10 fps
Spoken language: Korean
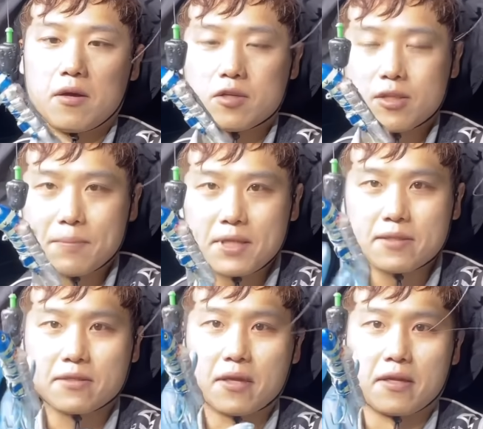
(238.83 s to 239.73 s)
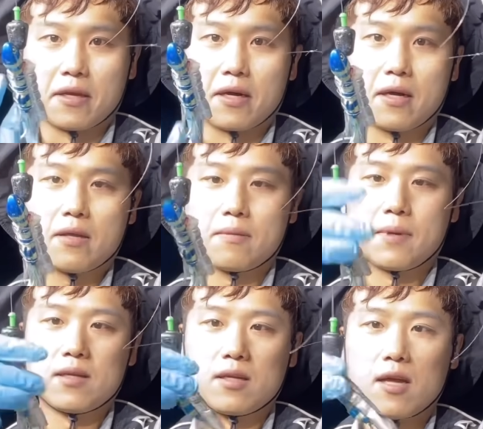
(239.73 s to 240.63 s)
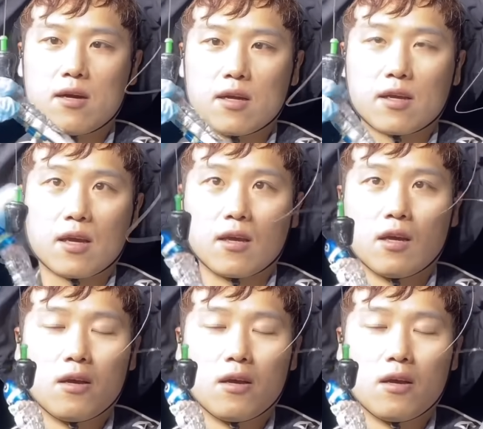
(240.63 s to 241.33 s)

어차피 밑에서 때리니까 바늘이 내려가 있게